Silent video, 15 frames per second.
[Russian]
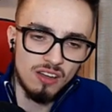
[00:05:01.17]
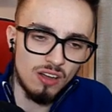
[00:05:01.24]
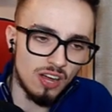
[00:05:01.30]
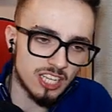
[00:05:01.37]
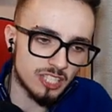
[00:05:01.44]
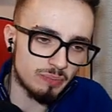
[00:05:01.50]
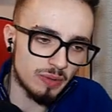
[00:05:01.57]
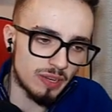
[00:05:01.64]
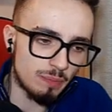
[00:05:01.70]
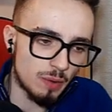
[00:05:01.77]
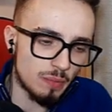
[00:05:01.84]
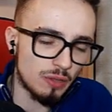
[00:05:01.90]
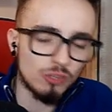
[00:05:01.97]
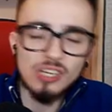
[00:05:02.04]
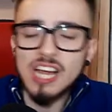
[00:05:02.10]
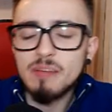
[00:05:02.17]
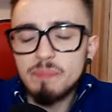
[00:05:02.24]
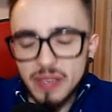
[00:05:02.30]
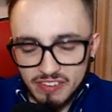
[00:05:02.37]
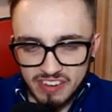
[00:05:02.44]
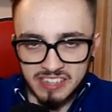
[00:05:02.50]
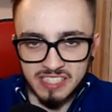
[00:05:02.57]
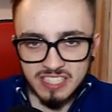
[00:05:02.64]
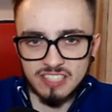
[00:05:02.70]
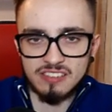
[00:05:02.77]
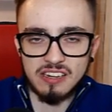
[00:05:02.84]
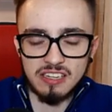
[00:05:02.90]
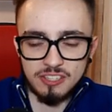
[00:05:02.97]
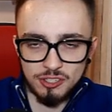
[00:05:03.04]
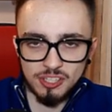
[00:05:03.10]
О, господи помилуй, как первая
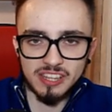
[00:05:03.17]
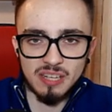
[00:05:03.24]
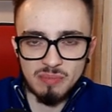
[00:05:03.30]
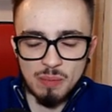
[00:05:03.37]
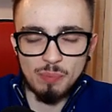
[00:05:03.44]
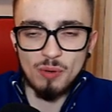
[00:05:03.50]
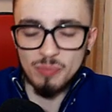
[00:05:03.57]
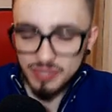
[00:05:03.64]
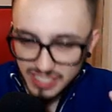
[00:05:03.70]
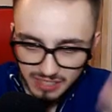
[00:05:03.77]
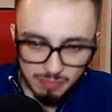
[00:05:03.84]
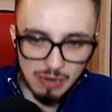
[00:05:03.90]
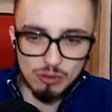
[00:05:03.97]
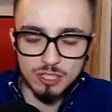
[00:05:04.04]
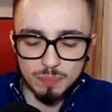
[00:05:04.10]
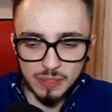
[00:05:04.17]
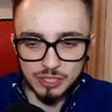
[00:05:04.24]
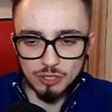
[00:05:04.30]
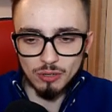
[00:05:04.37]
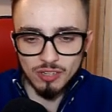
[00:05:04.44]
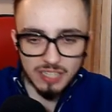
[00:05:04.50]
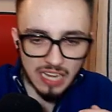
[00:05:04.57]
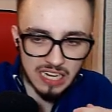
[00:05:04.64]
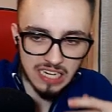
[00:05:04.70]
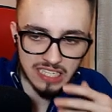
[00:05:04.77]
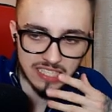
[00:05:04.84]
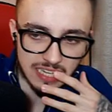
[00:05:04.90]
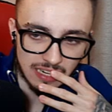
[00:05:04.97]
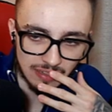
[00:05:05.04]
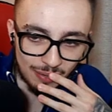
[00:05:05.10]
называлась? Что-то там, я помню, Дед Мороз под елкой
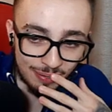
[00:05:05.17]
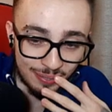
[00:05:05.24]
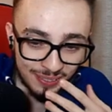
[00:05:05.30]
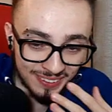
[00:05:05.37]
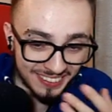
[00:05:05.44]
насрал.